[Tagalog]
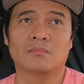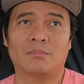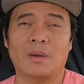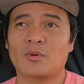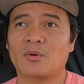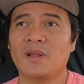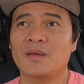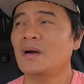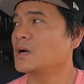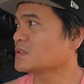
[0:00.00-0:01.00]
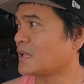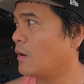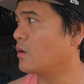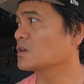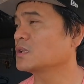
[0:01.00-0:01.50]
may problema
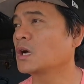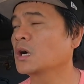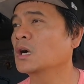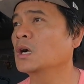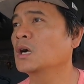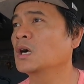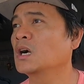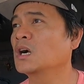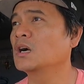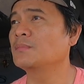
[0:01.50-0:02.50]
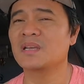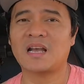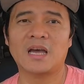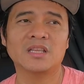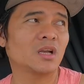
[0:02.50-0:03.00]
tawag ng
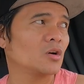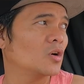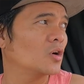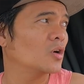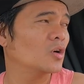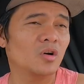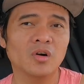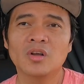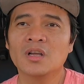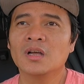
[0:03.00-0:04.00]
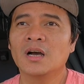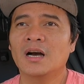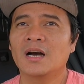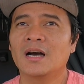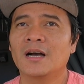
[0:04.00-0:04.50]
mekaniko o
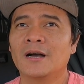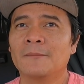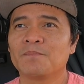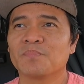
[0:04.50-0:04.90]
uh,